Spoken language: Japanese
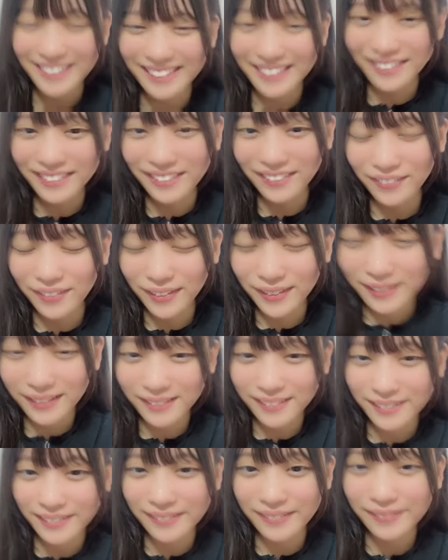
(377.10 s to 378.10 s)
いよね
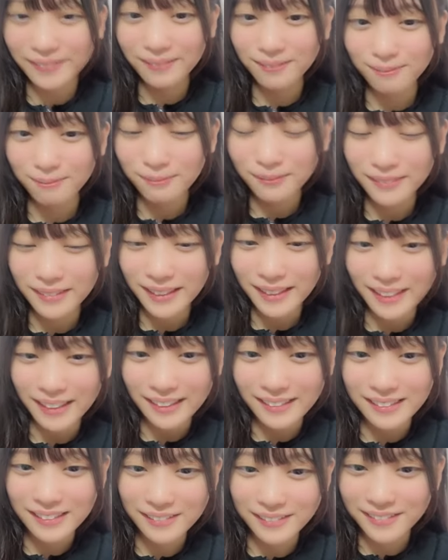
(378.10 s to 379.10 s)
パネル
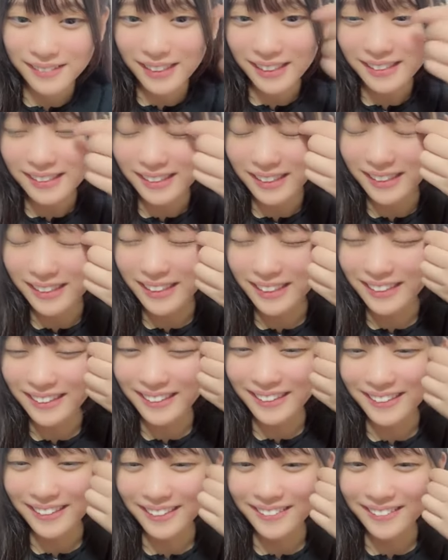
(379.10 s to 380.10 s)
自分の足が
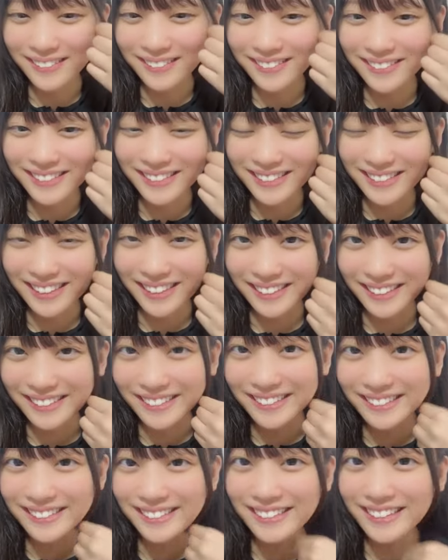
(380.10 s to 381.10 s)
デカデカと映って
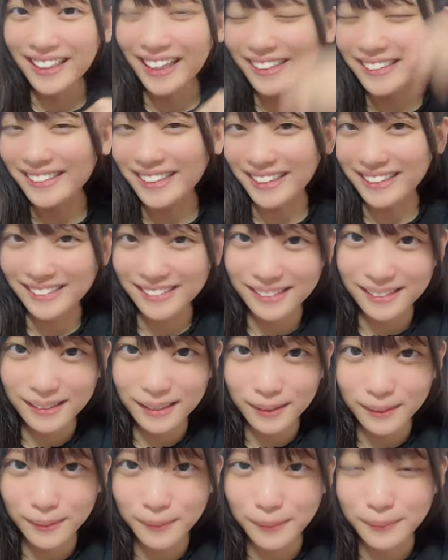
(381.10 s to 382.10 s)
るちょっと恥ずかしい
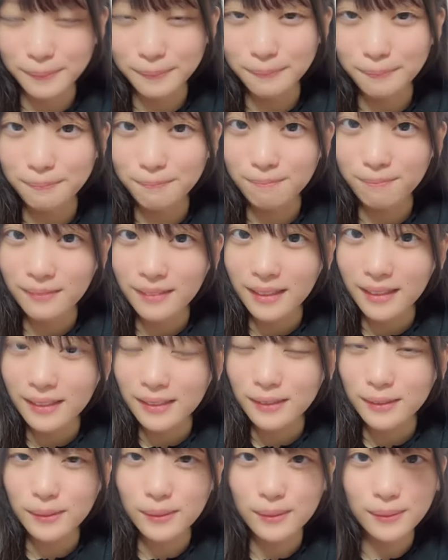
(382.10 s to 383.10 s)
けど
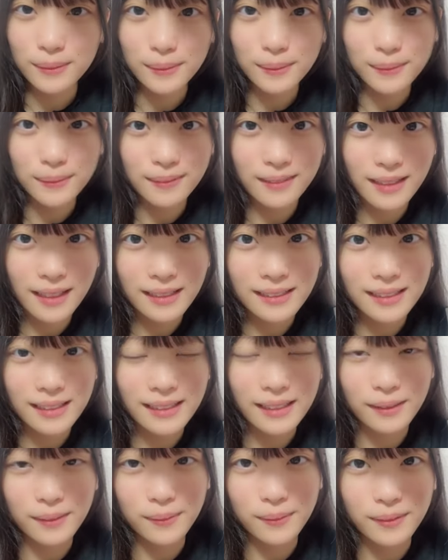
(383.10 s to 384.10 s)
そうお母さん
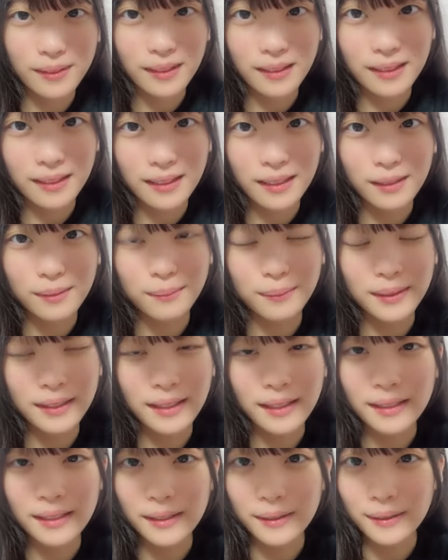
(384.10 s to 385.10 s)
結構気に入ってるみ
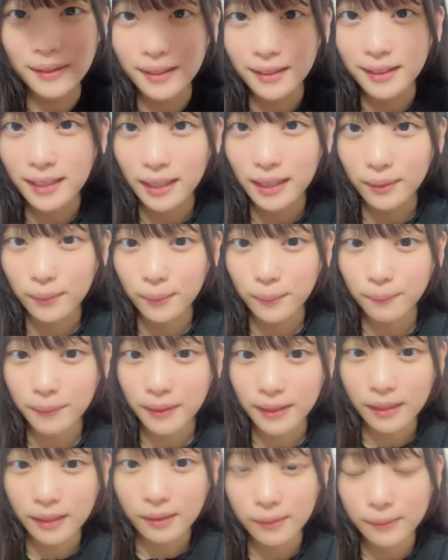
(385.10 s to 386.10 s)
たいだよあの
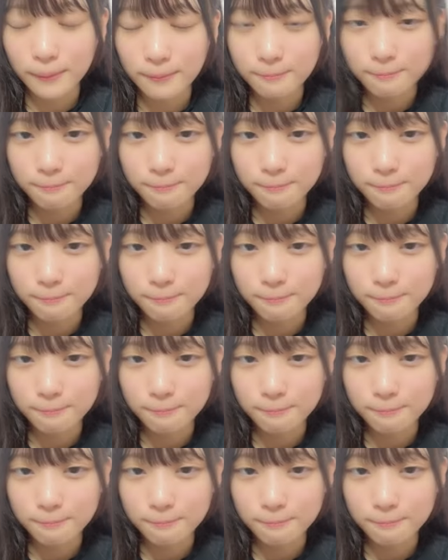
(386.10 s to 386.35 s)
パネル